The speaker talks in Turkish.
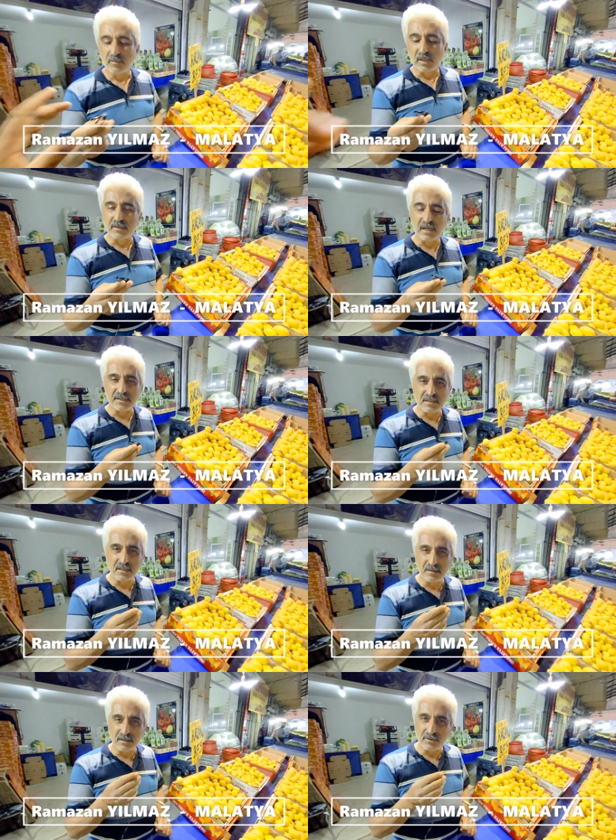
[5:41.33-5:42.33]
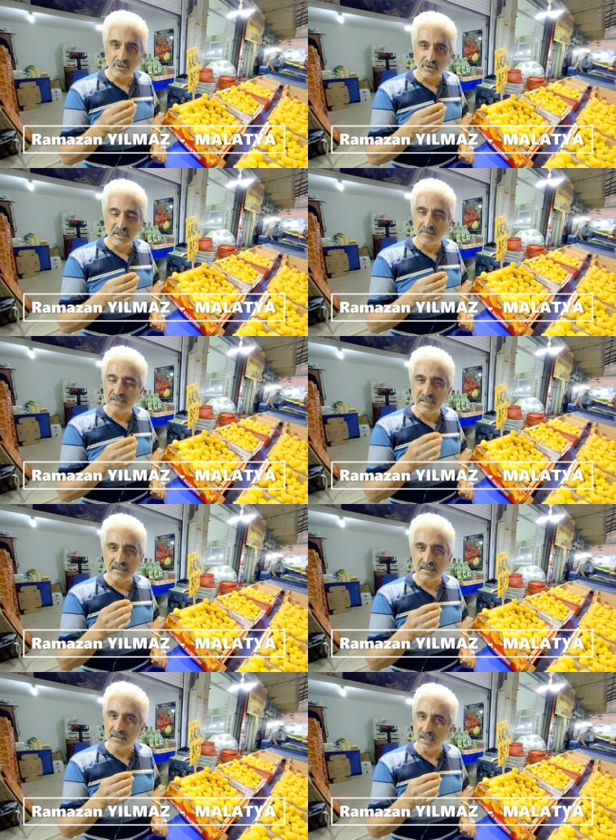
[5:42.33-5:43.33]
Bak kayısı e, Türkiye'mizin her
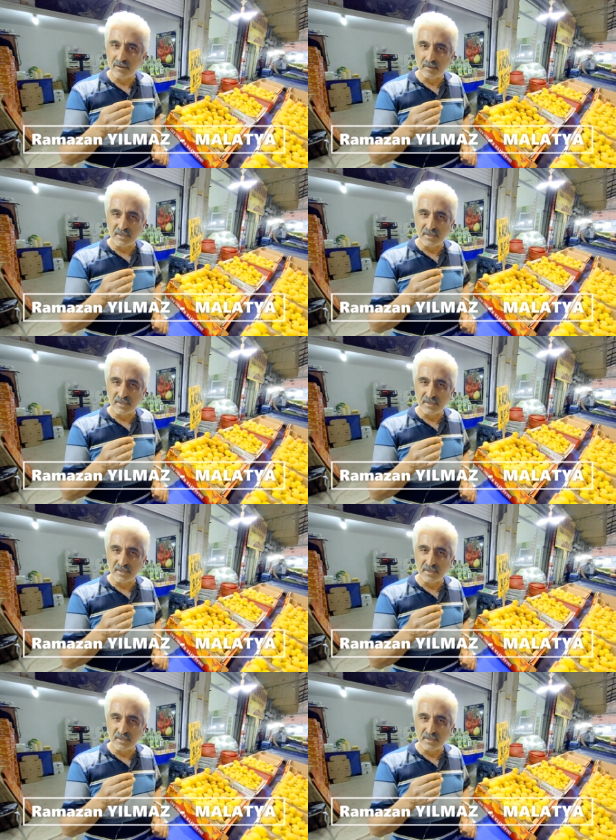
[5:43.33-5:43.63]
yerinde var.